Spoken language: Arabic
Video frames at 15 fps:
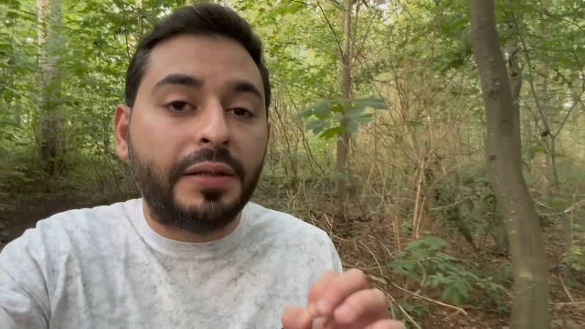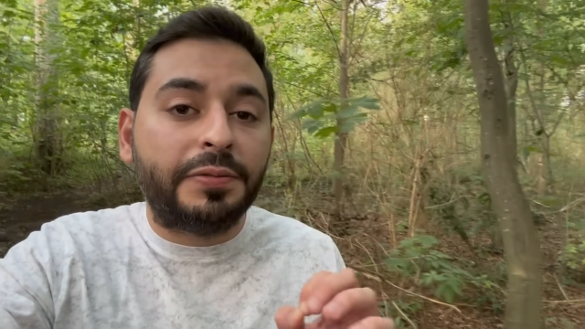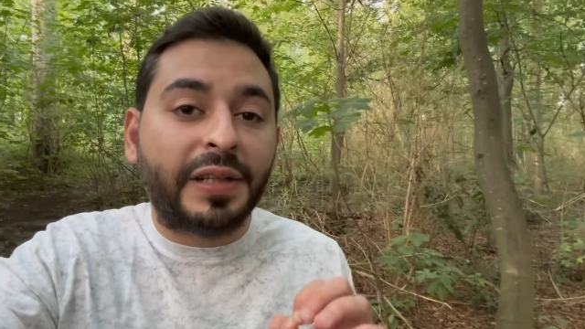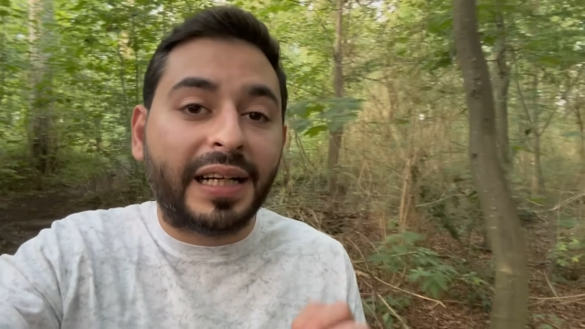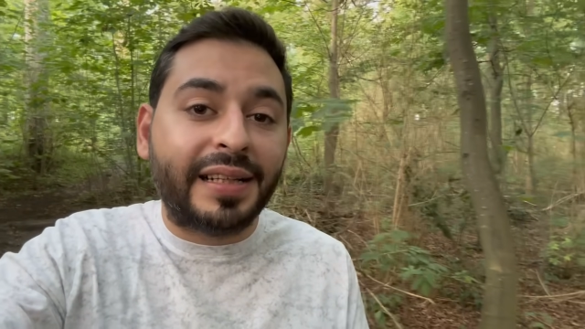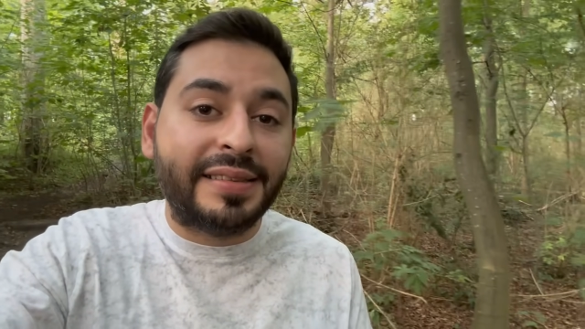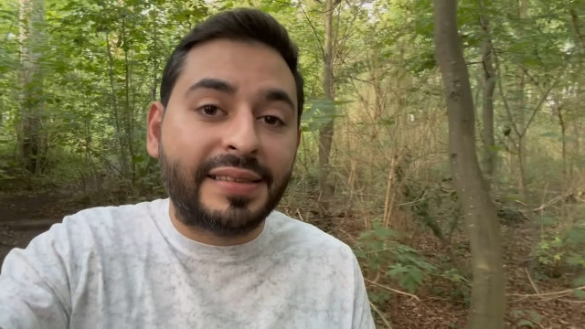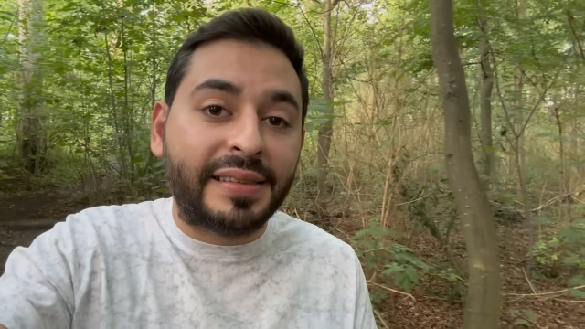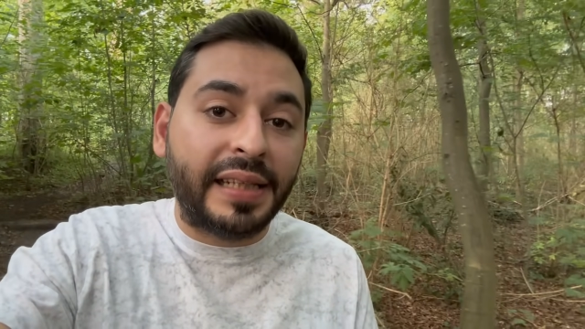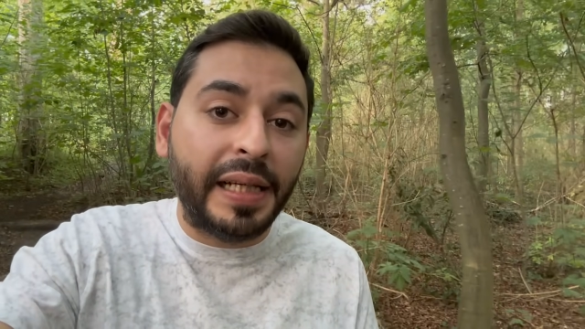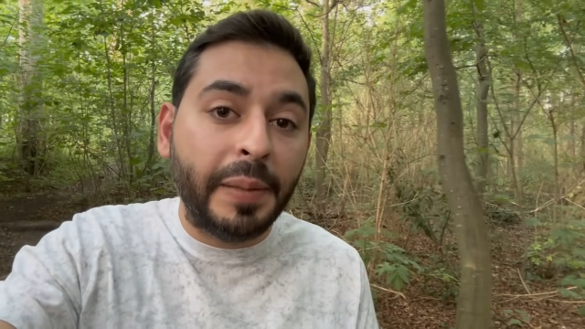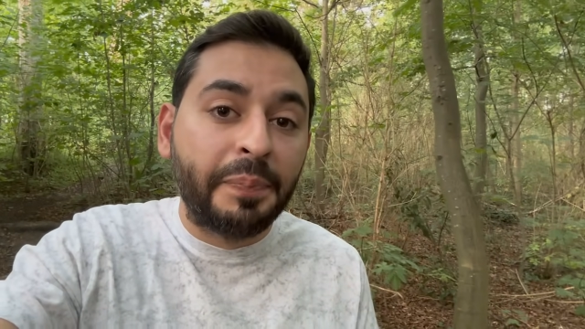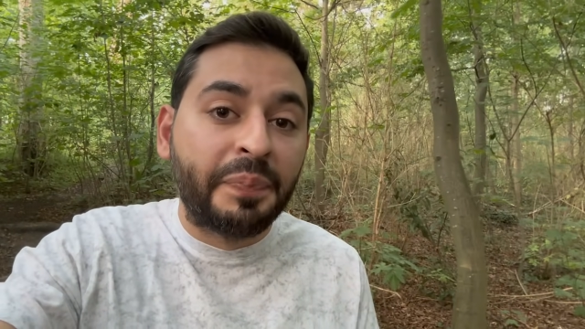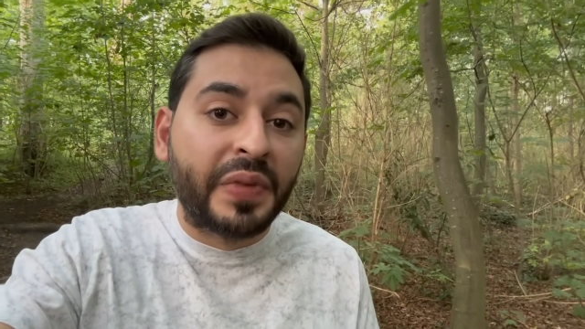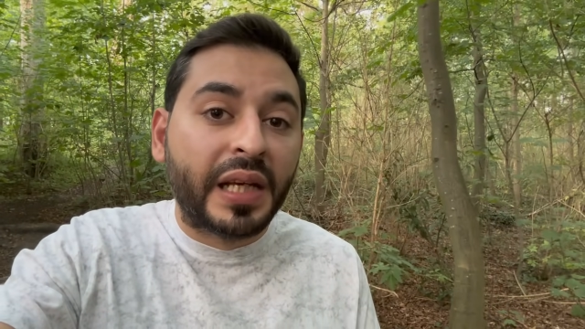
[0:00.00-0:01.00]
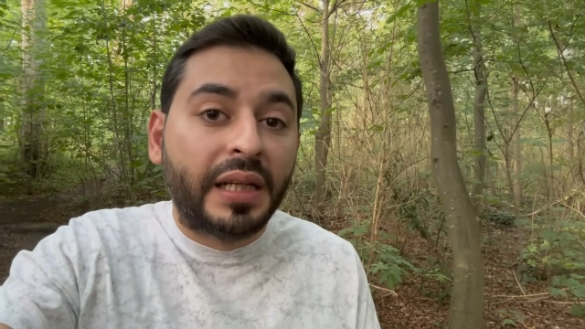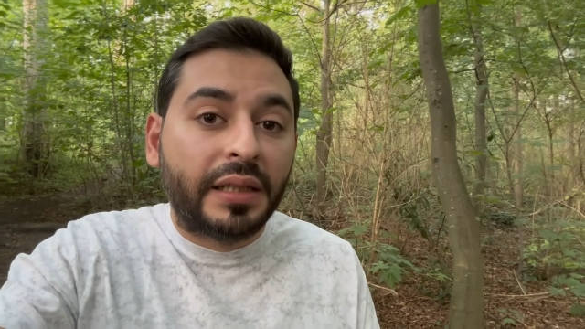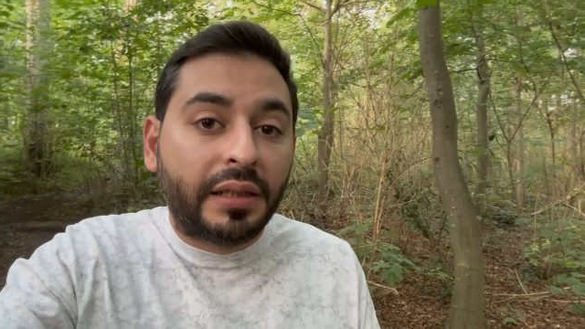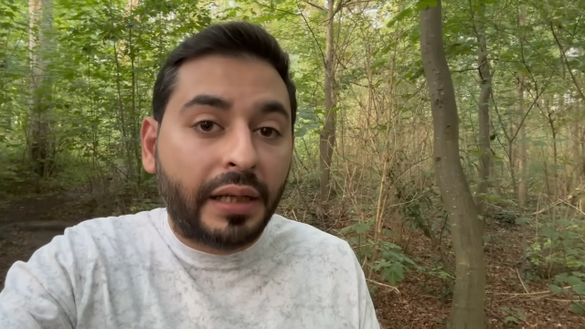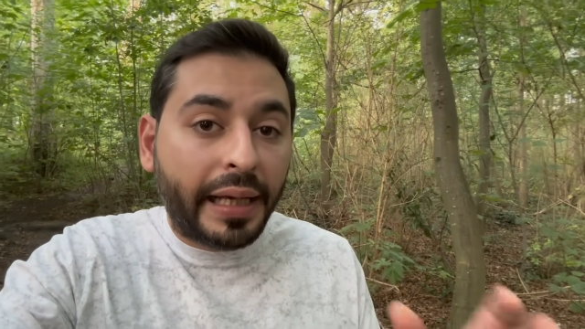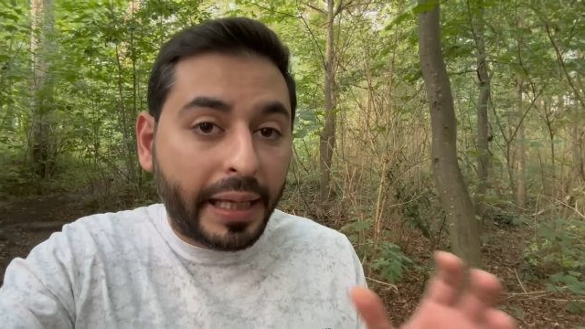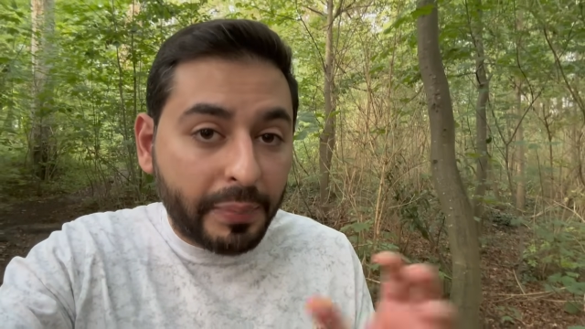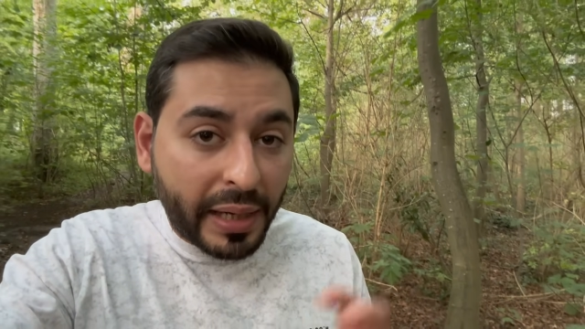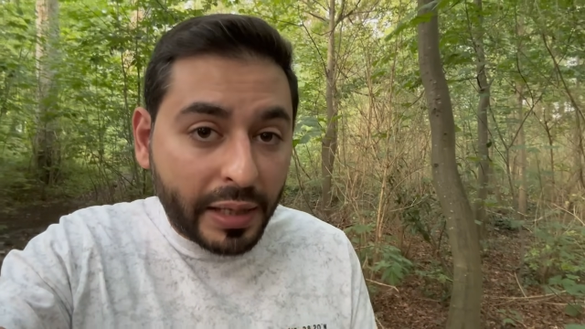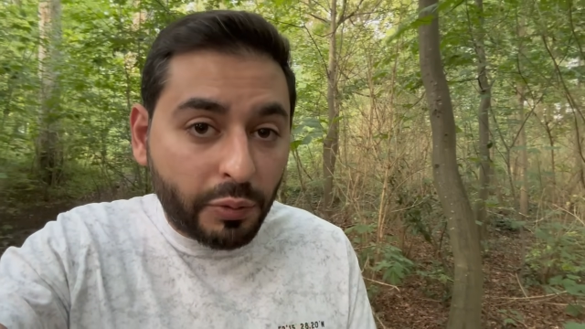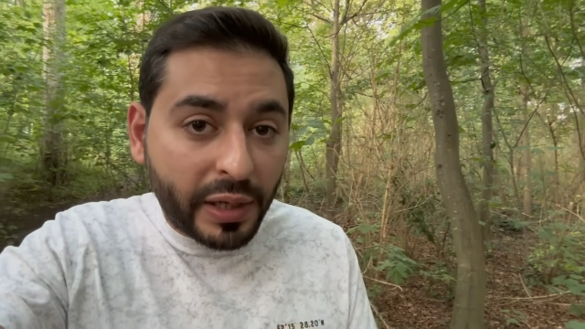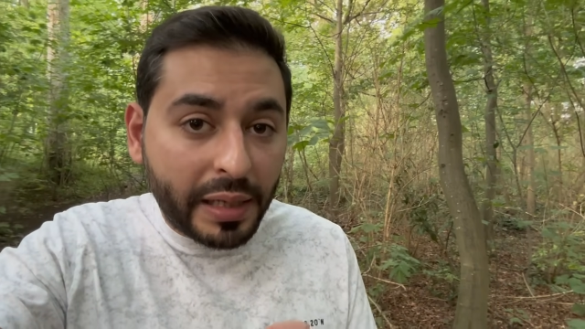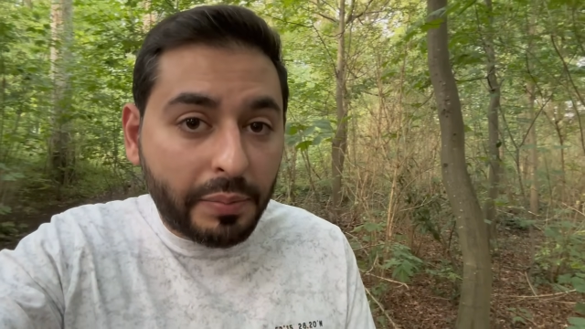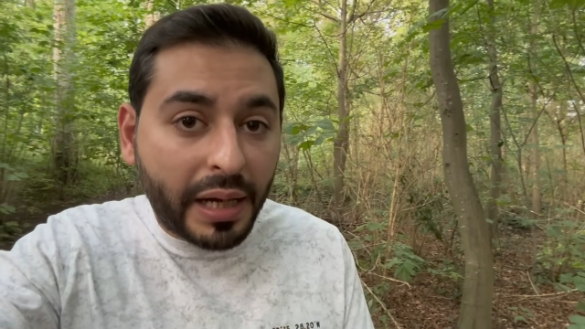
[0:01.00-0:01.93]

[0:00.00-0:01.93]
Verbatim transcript: الفرنسي ايمانويل